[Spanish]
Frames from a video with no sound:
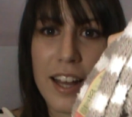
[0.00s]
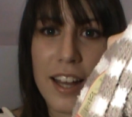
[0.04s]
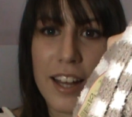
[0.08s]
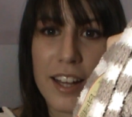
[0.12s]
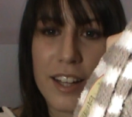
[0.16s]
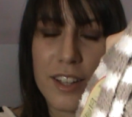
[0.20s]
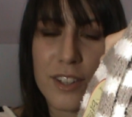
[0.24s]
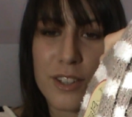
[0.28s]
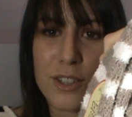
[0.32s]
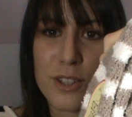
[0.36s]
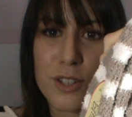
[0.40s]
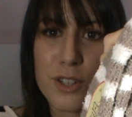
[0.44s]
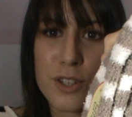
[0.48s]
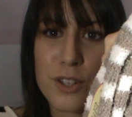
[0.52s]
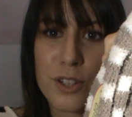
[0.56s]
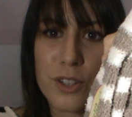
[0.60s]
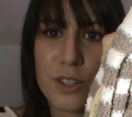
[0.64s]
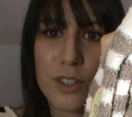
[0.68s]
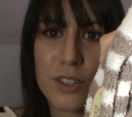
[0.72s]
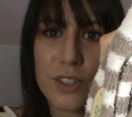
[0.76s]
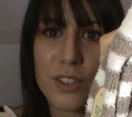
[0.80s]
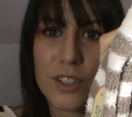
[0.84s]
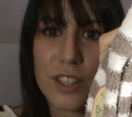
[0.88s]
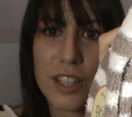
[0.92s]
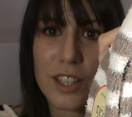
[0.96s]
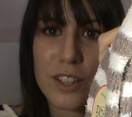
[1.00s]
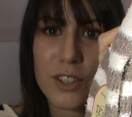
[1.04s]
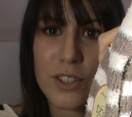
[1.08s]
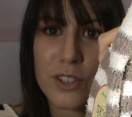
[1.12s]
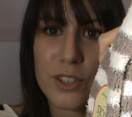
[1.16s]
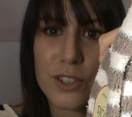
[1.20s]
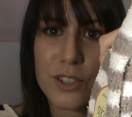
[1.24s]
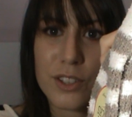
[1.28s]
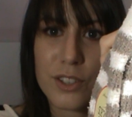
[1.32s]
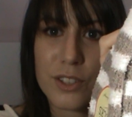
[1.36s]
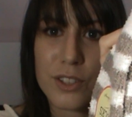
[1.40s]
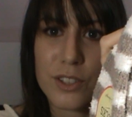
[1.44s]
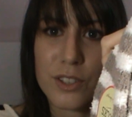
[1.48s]
estos son de
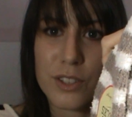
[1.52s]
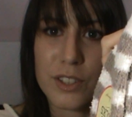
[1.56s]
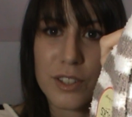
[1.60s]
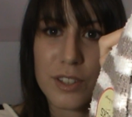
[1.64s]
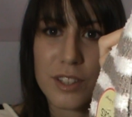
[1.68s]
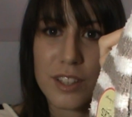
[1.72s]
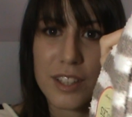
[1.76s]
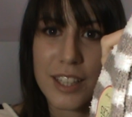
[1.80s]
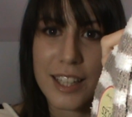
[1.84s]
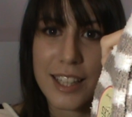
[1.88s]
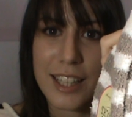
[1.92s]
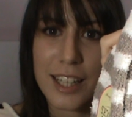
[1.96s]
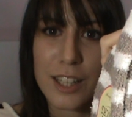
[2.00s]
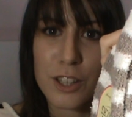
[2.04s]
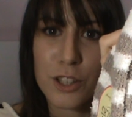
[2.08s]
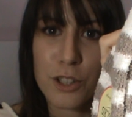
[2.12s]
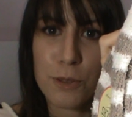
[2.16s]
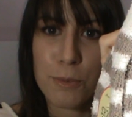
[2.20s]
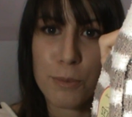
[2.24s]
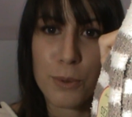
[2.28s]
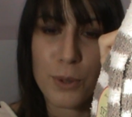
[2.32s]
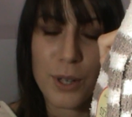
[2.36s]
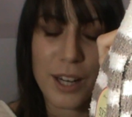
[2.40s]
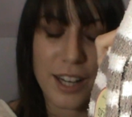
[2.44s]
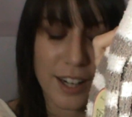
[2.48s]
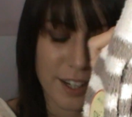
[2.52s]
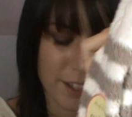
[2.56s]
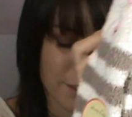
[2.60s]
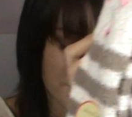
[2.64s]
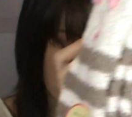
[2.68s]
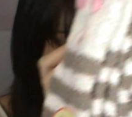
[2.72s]
estos de tacto polar.